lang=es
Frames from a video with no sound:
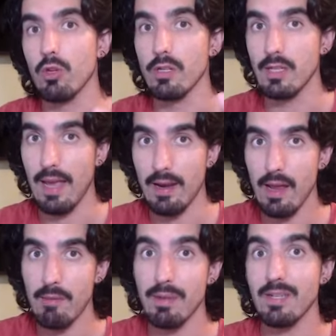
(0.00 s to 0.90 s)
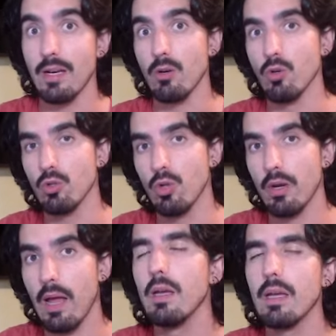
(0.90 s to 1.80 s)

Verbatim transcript: de ese array va a ser otro array